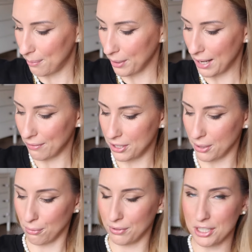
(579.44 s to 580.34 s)
pojawi się
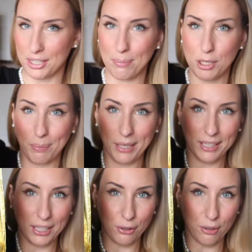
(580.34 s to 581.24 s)
również ta
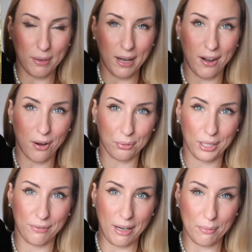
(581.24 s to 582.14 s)
przepiękna torba, o
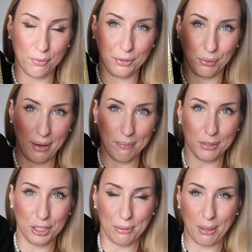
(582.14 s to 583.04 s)
której Wam mówiłam,
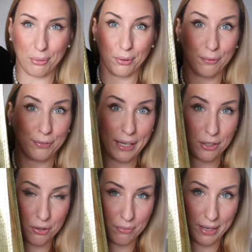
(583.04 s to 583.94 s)
będziecie miały tą
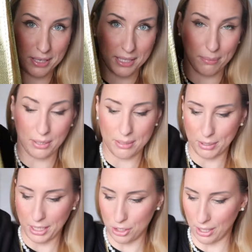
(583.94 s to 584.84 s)
większą wersję, bo jest
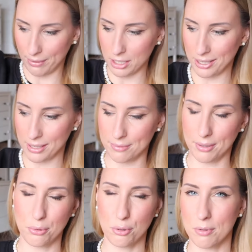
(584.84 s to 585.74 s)
mniejsza i większa, ale
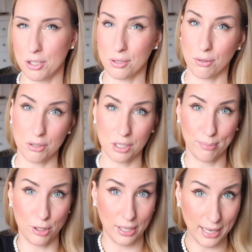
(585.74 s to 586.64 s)
stwierdziłyśmy, że skoro się
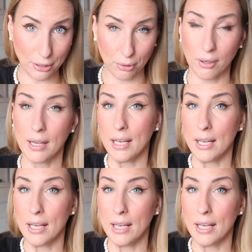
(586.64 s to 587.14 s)
zbliża lato,